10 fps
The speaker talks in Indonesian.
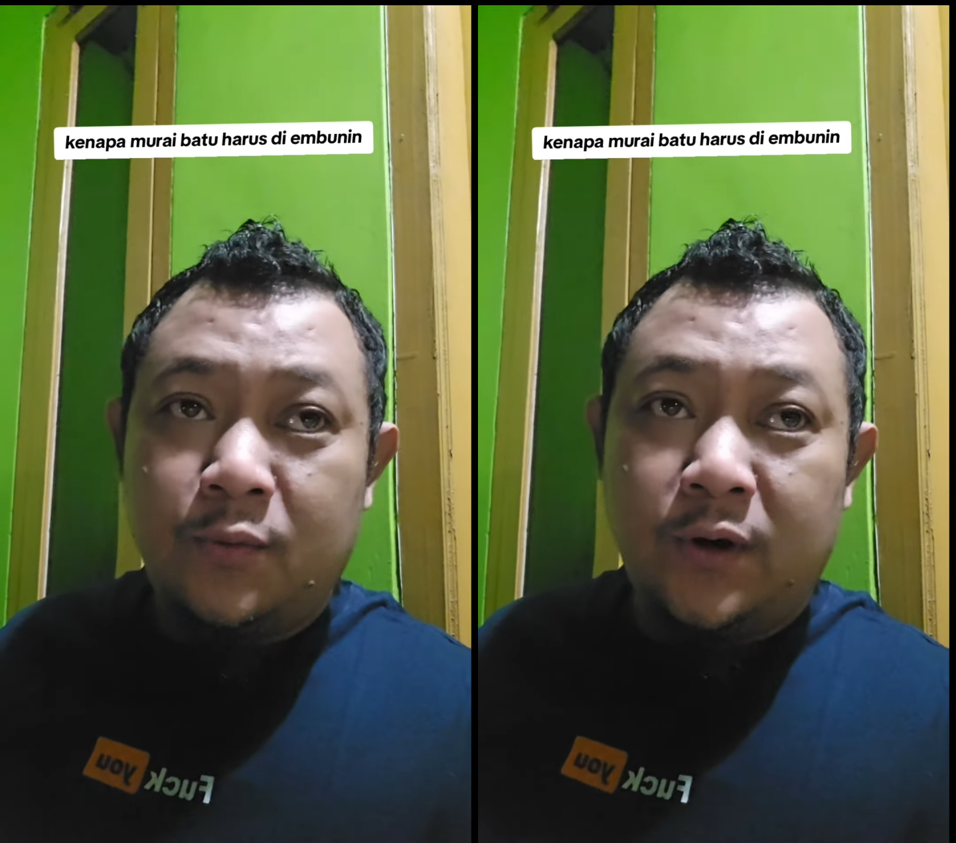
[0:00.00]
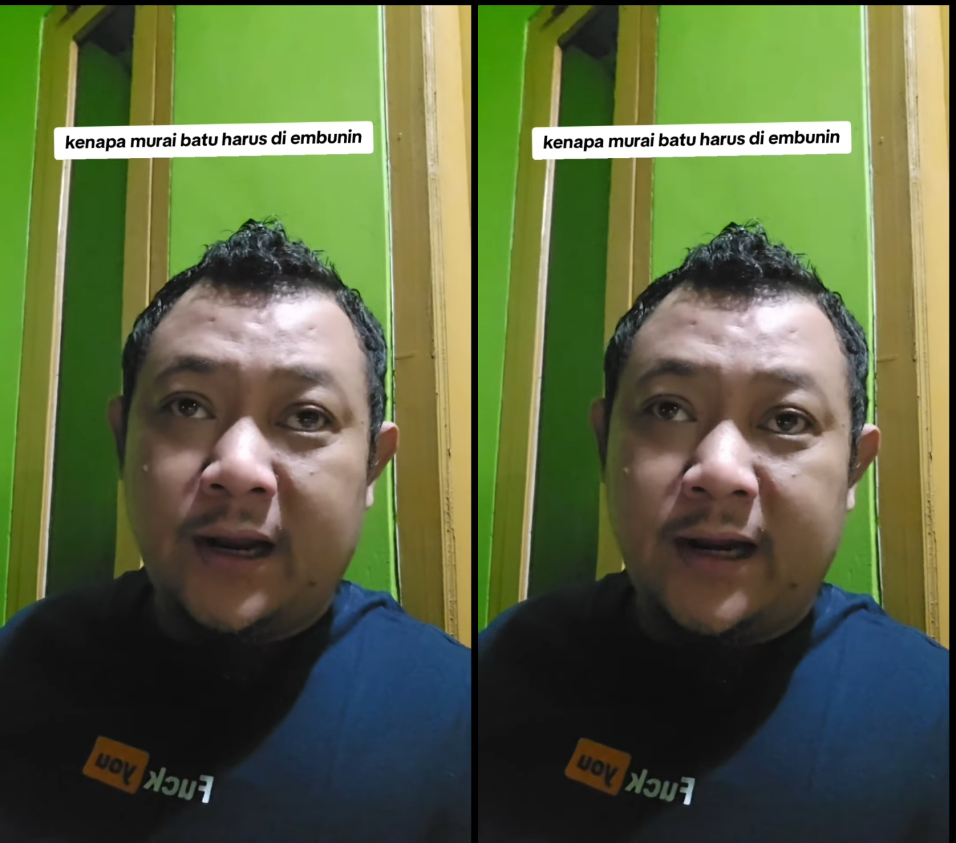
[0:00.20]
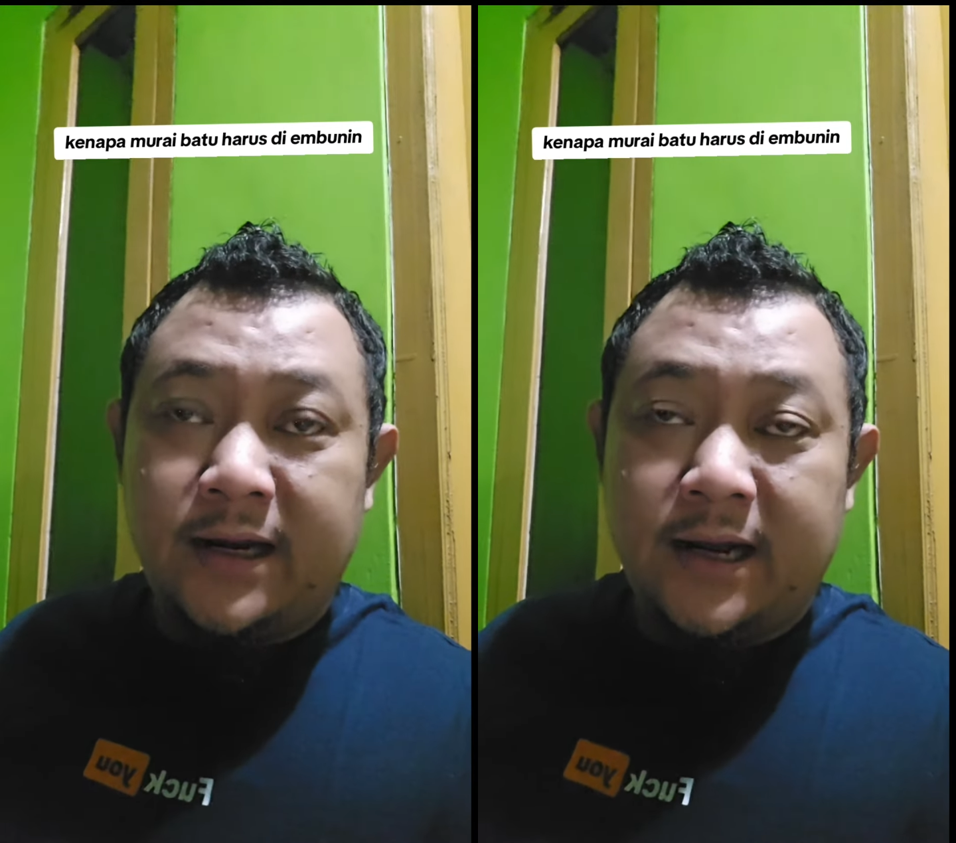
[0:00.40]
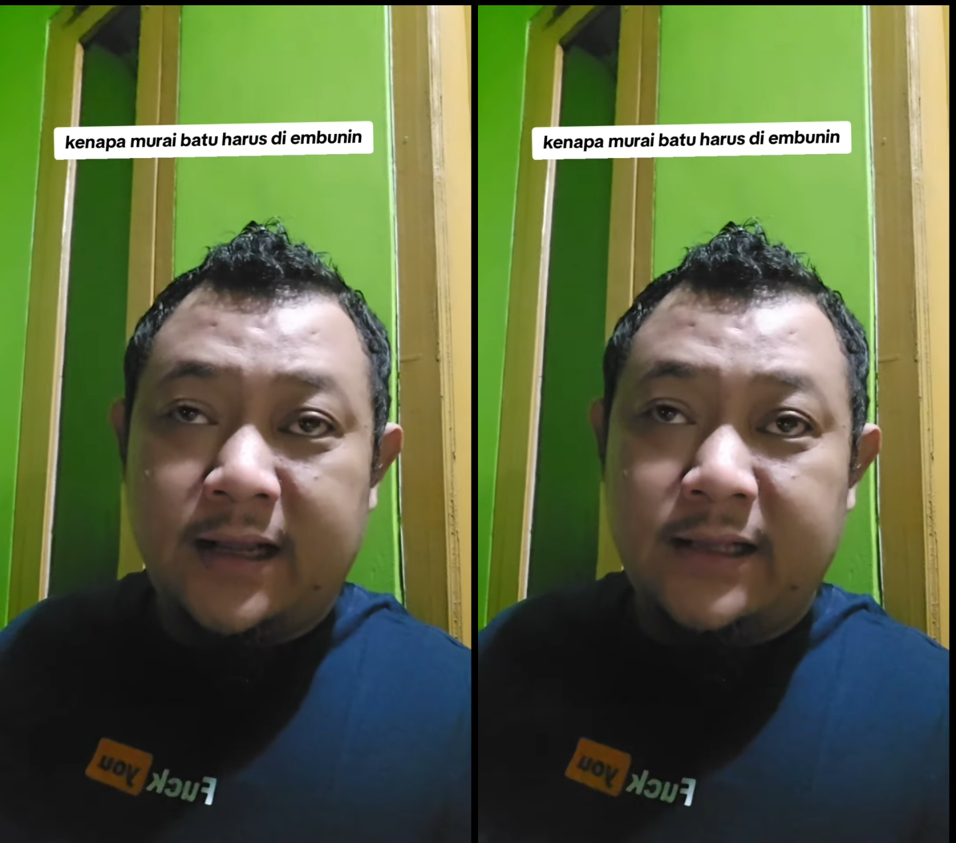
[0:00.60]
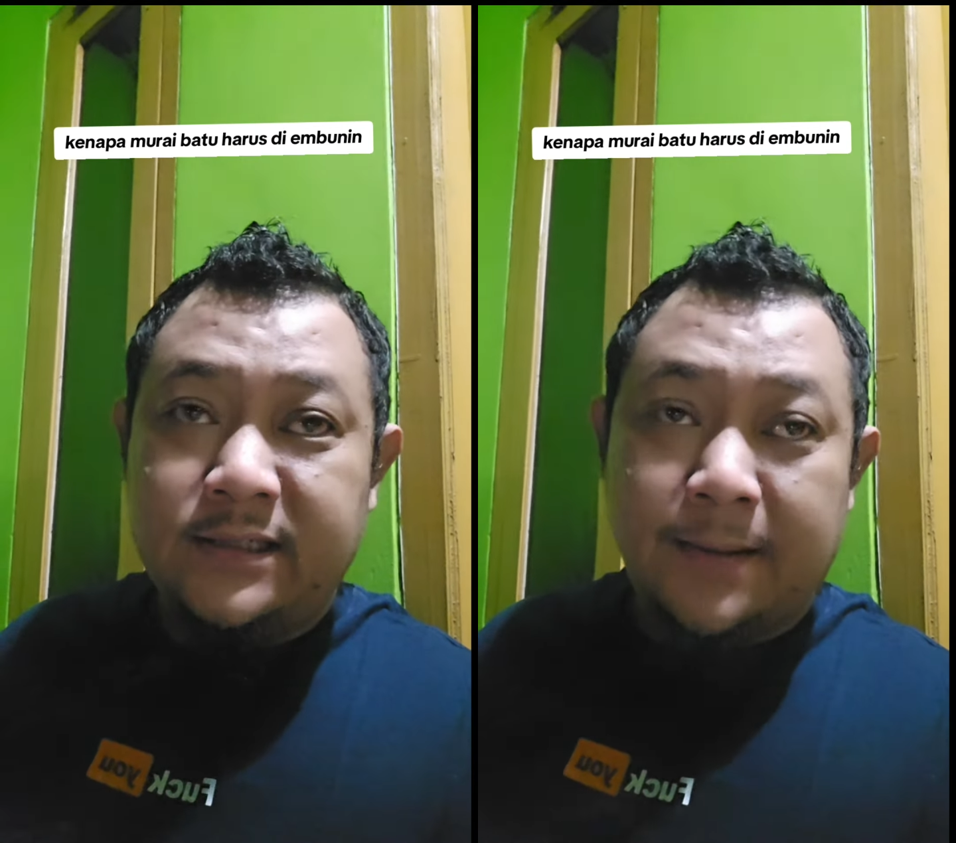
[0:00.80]
mulai
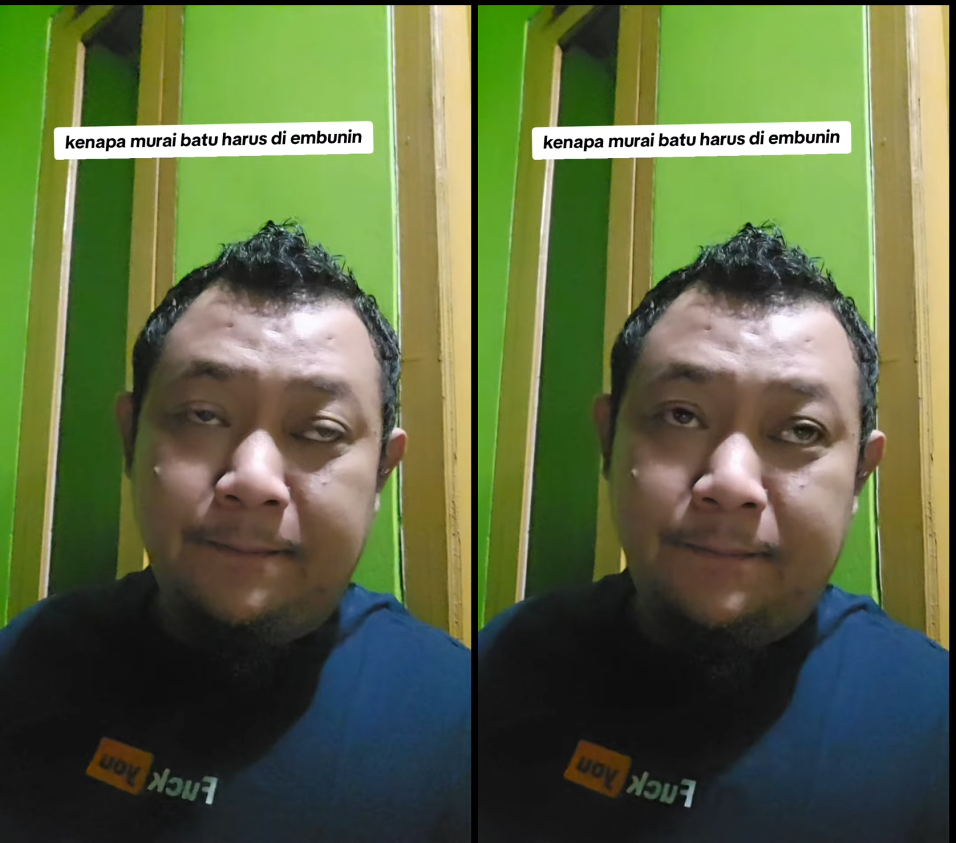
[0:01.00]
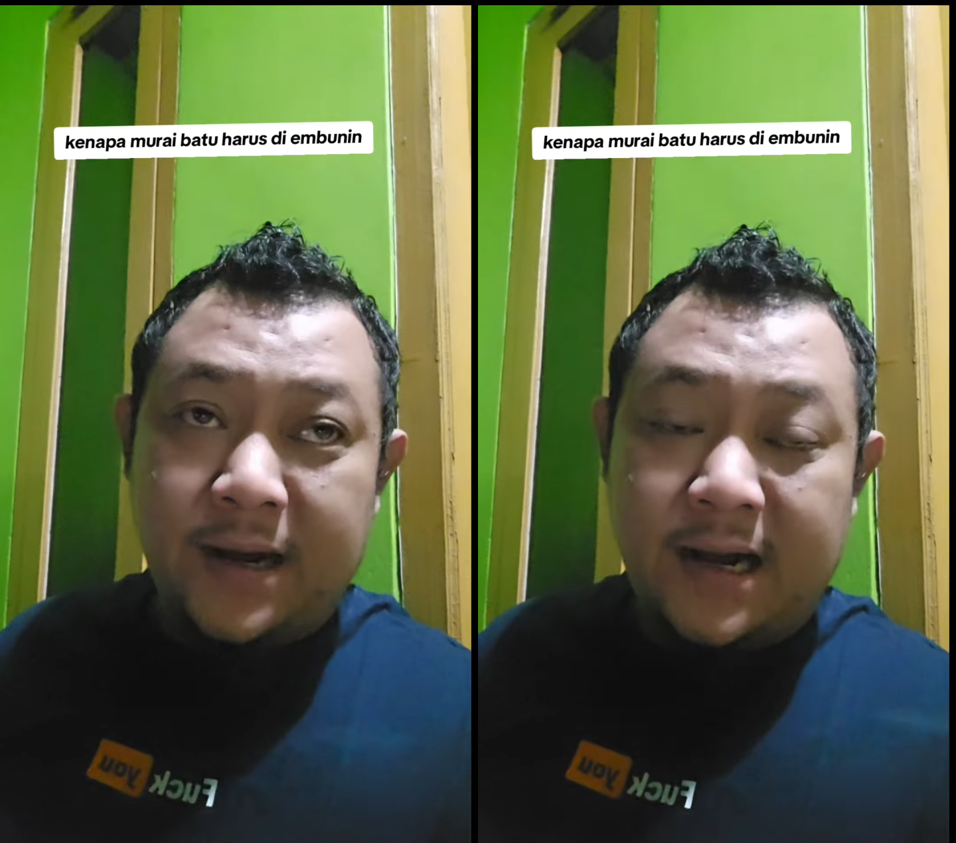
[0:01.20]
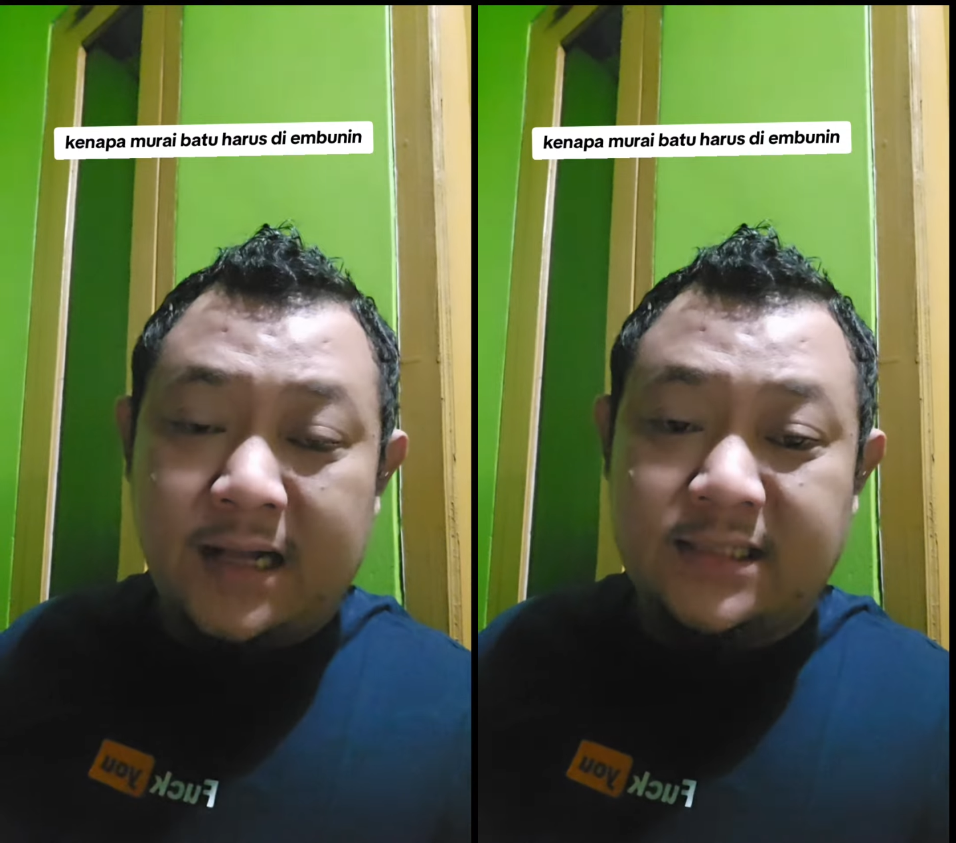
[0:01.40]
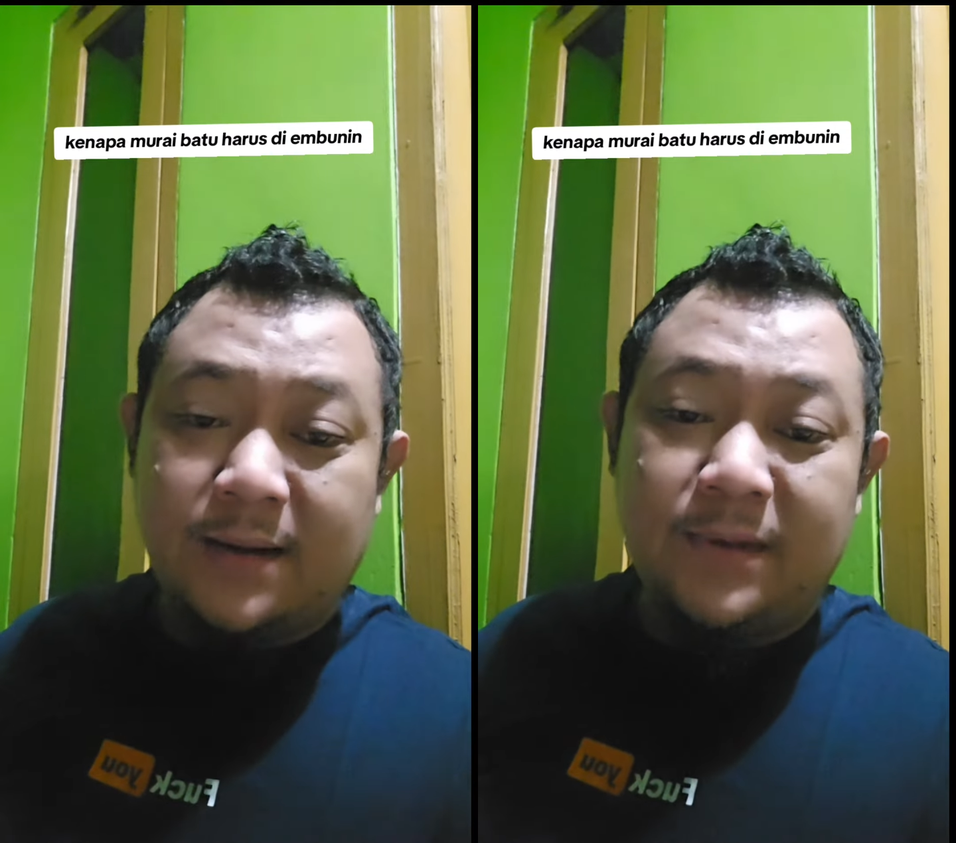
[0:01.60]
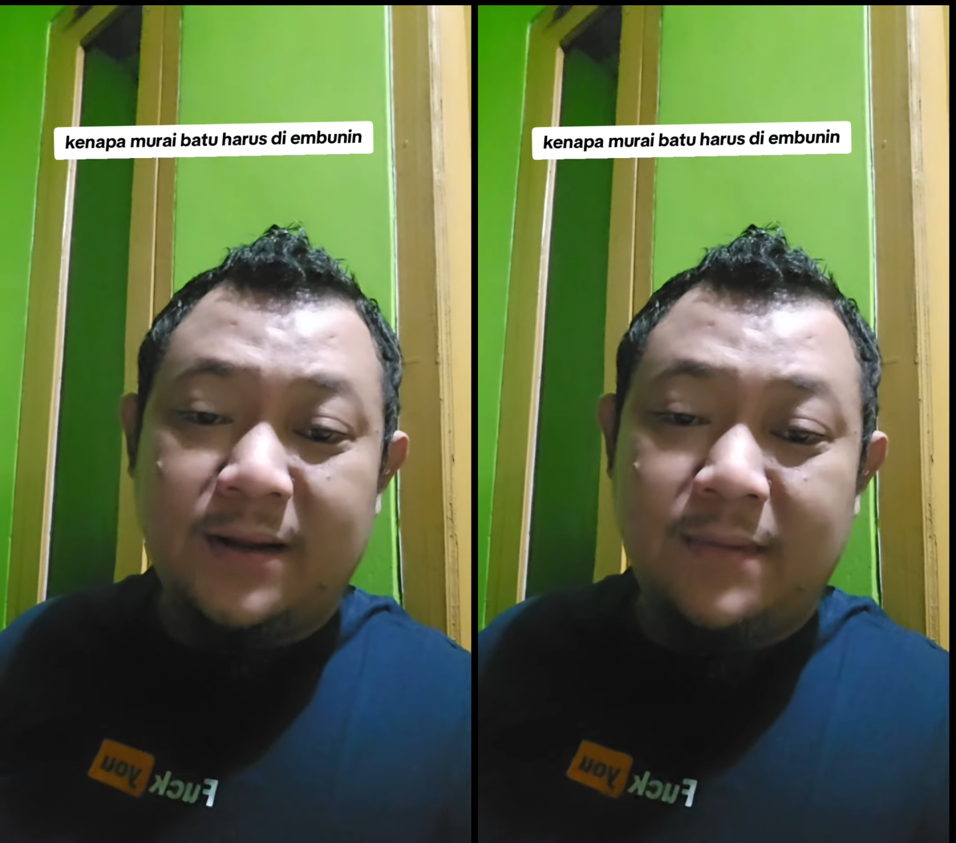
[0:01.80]
dari jam 4,
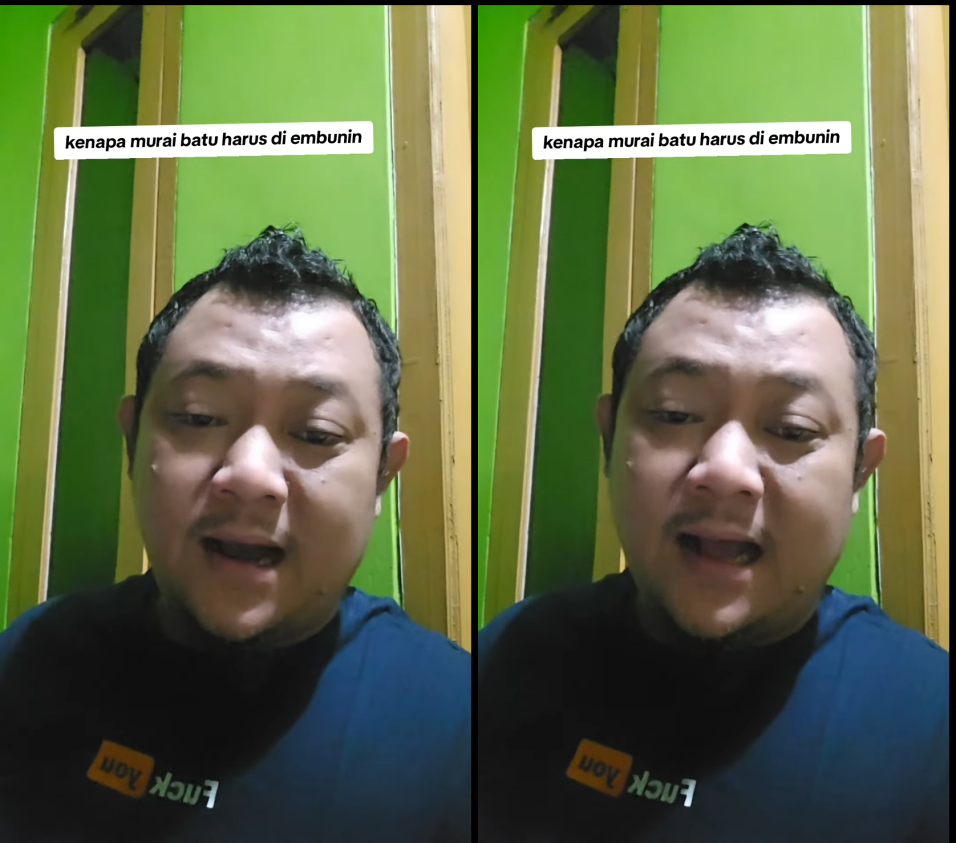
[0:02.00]
jam 5